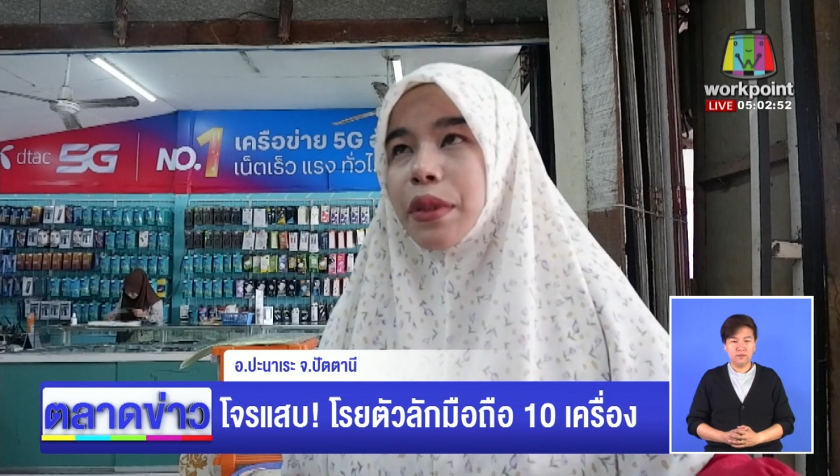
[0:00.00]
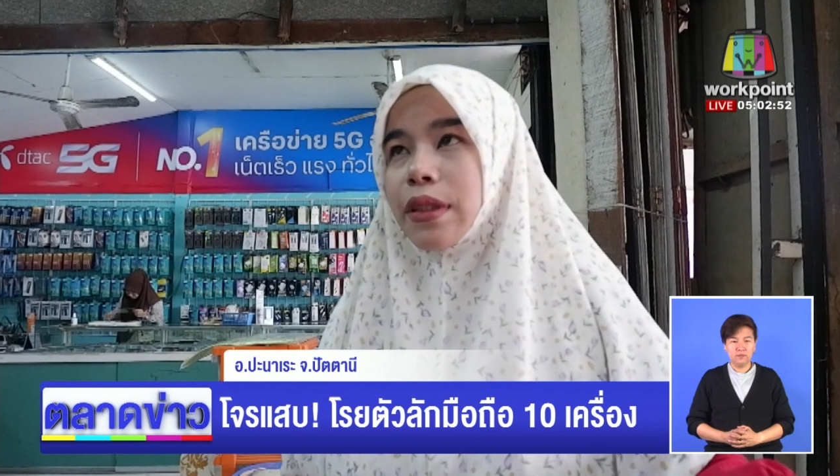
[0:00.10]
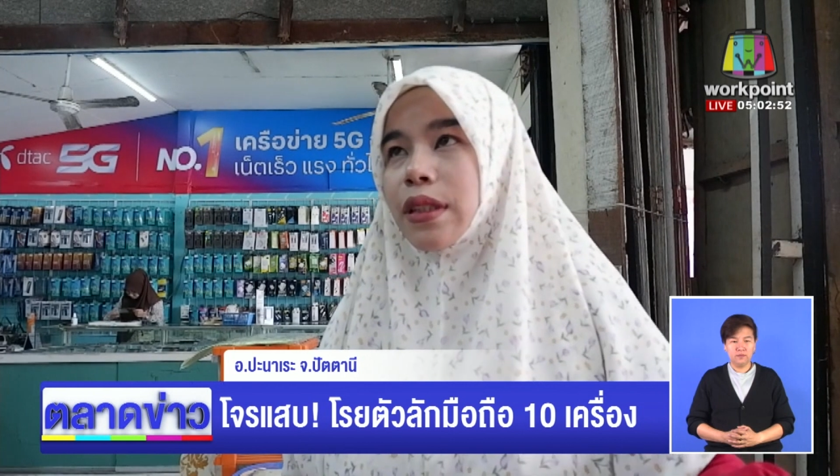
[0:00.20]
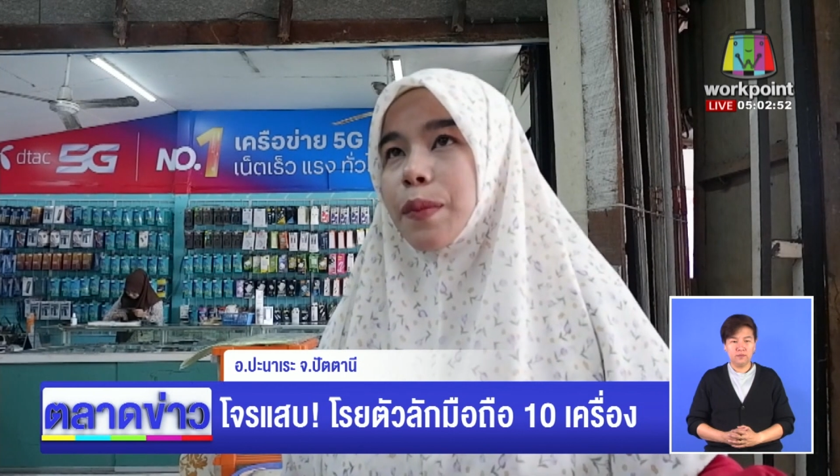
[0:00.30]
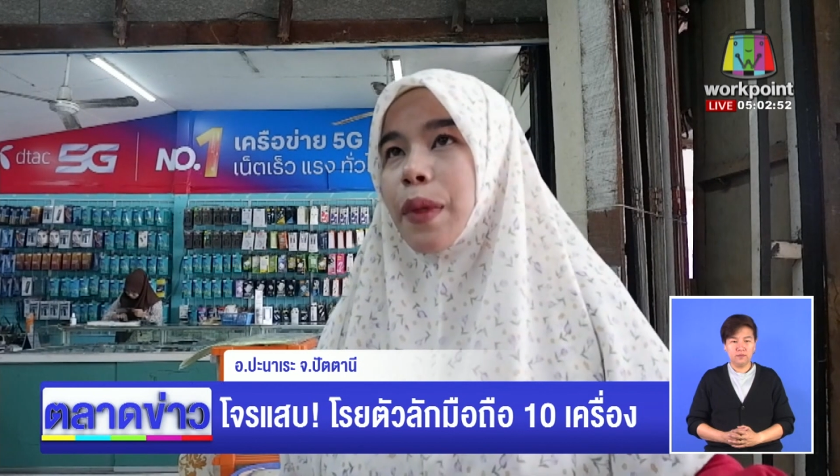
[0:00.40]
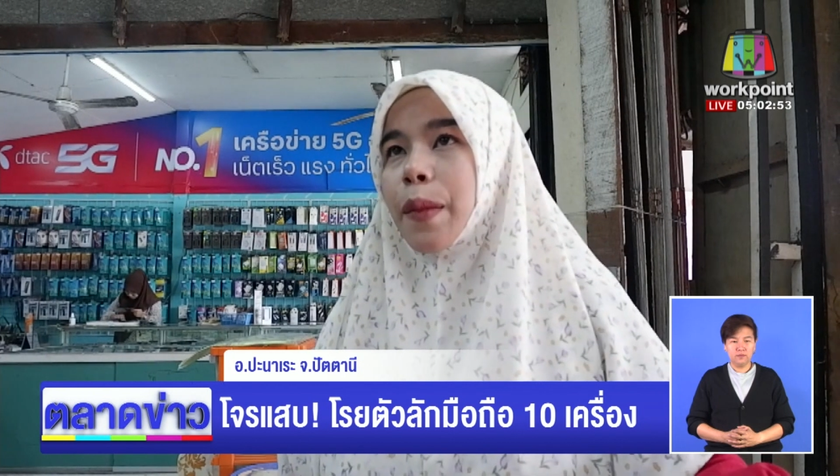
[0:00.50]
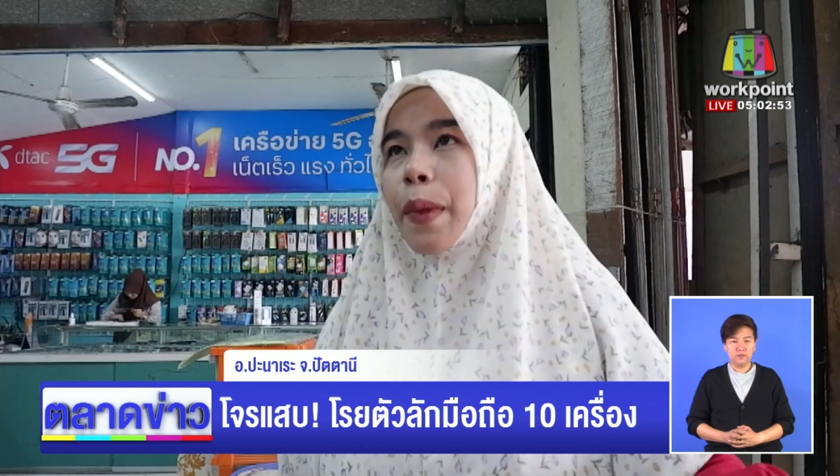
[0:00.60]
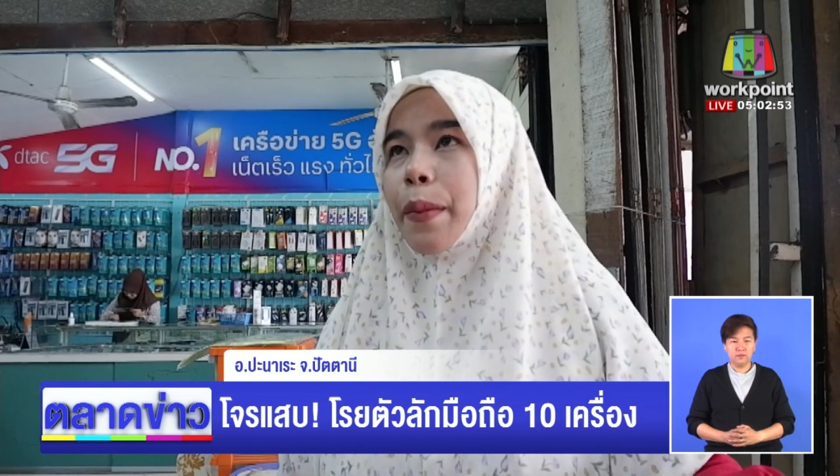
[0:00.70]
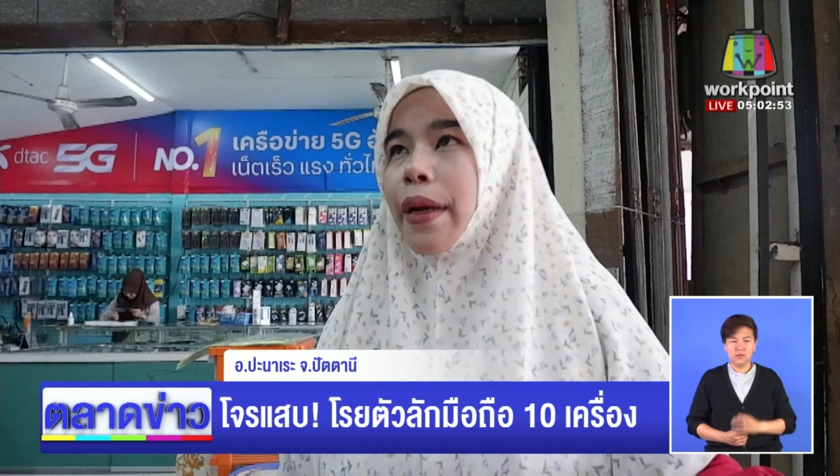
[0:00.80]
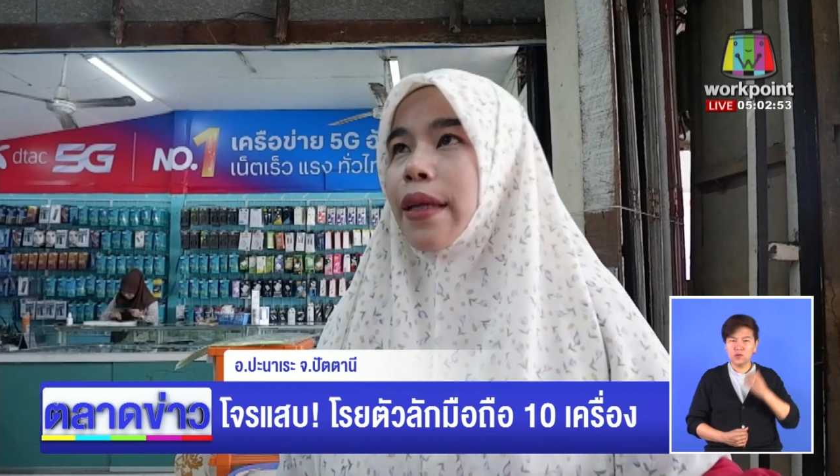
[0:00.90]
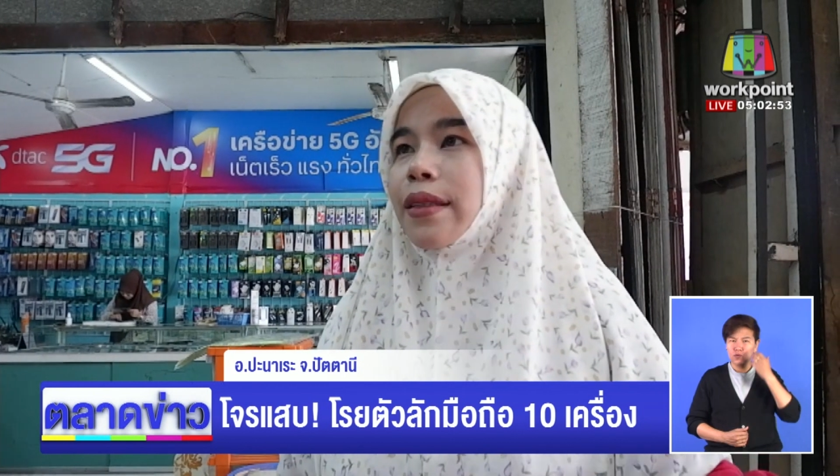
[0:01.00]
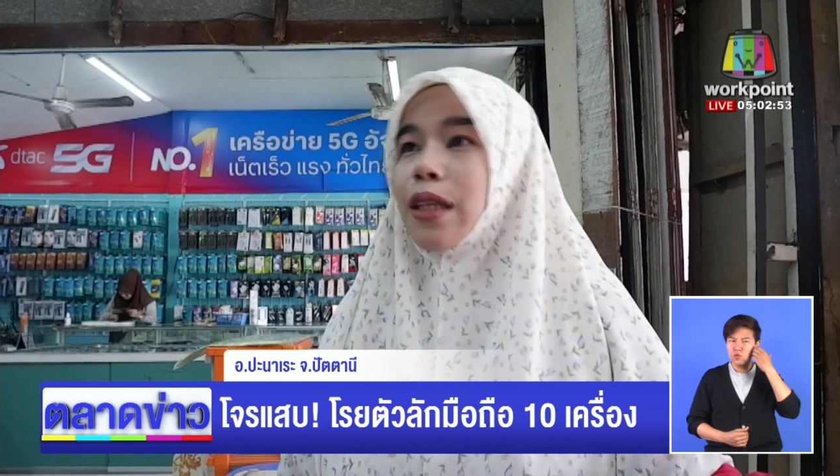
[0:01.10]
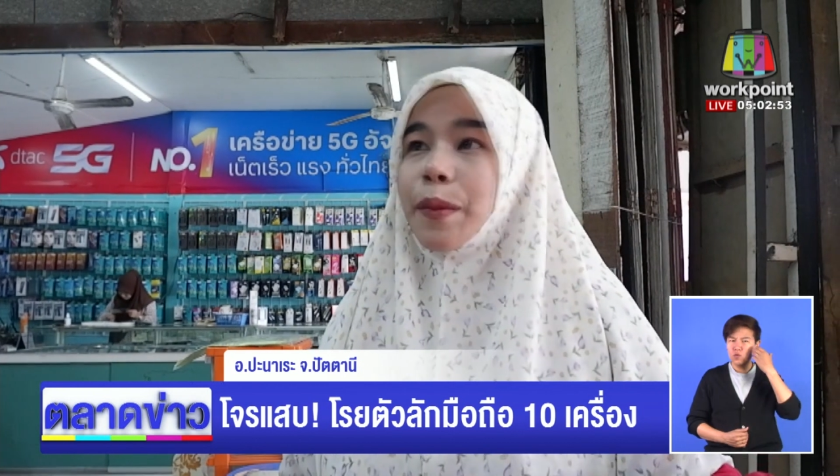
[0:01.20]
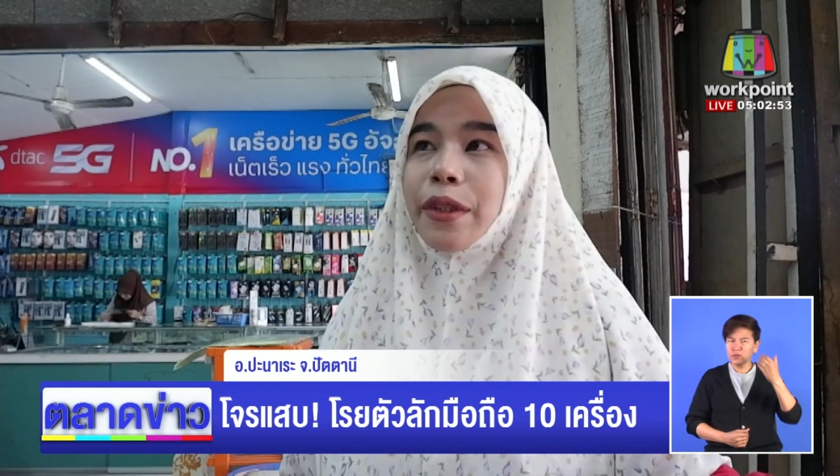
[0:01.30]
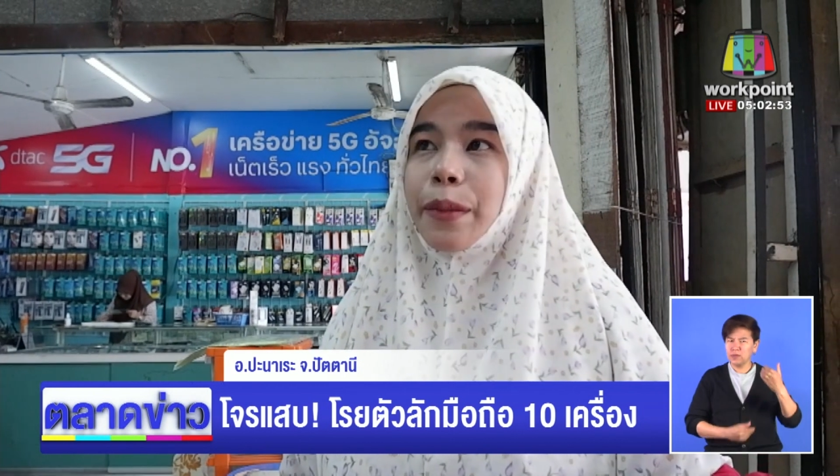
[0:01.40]
มือถือไปประมาณ
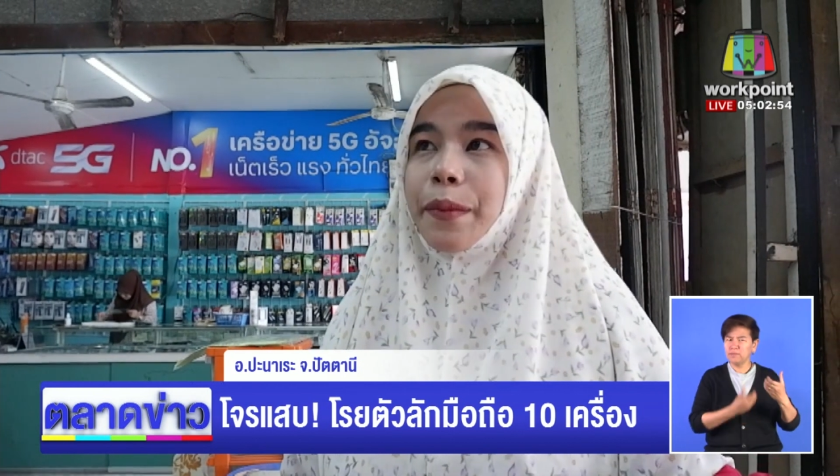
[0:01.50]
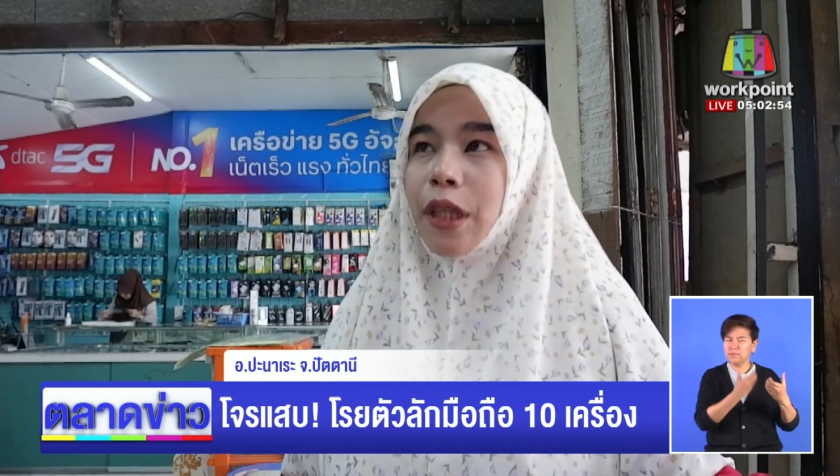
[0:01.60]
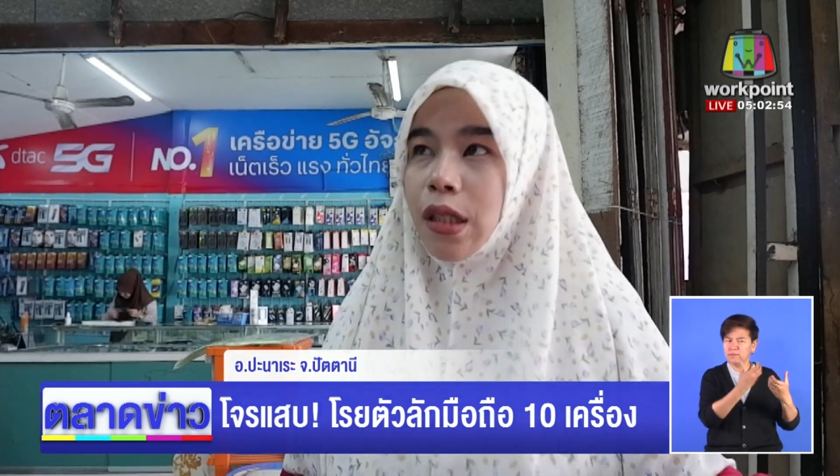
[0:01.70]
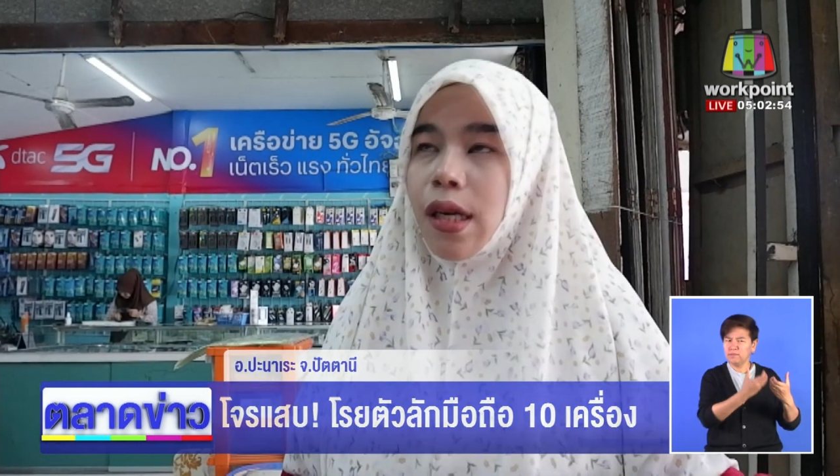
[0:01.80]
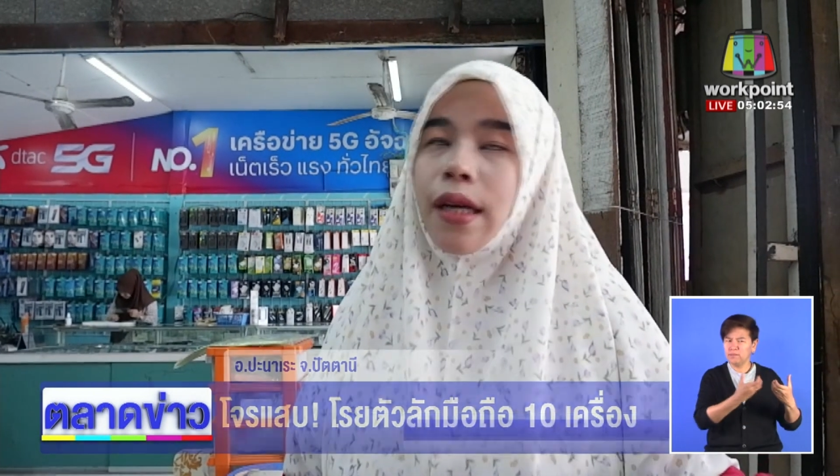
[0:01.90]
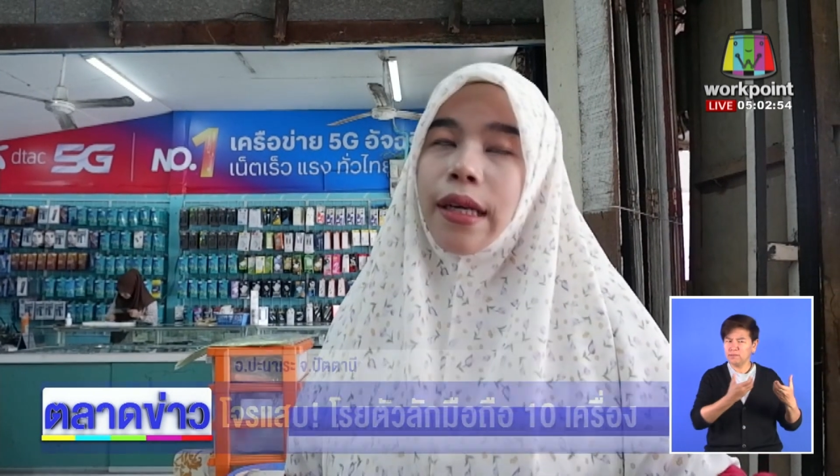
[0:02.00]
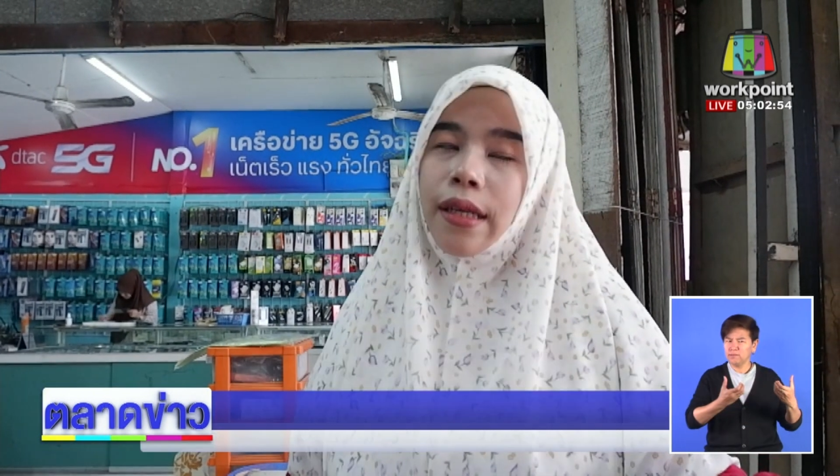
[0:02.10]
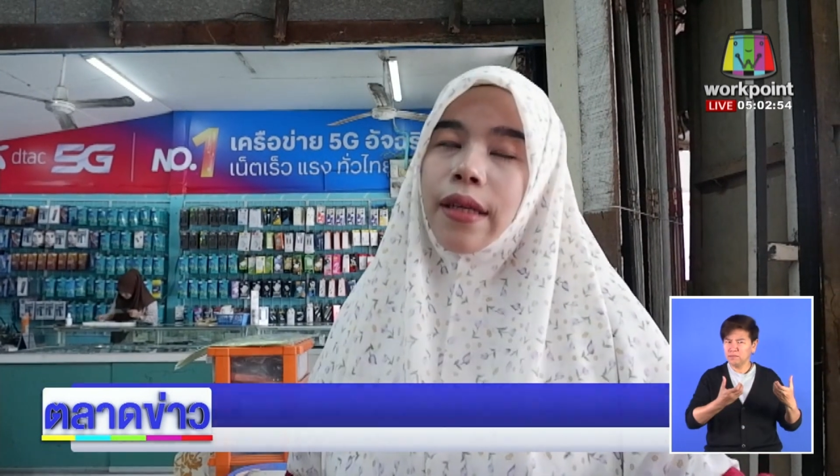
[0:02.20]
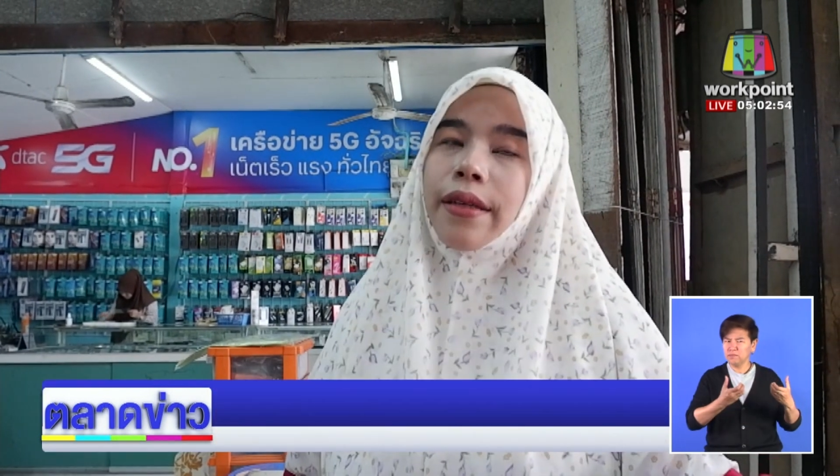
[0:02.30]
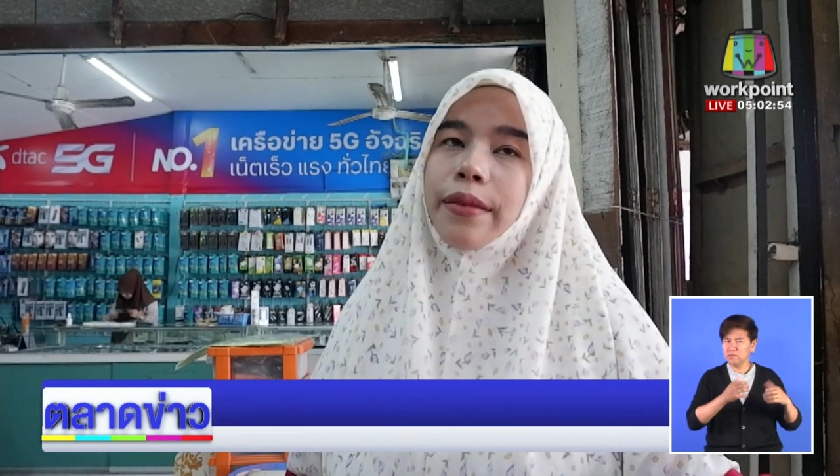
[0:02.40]
เกือบสิบเครื่องอะค่ะ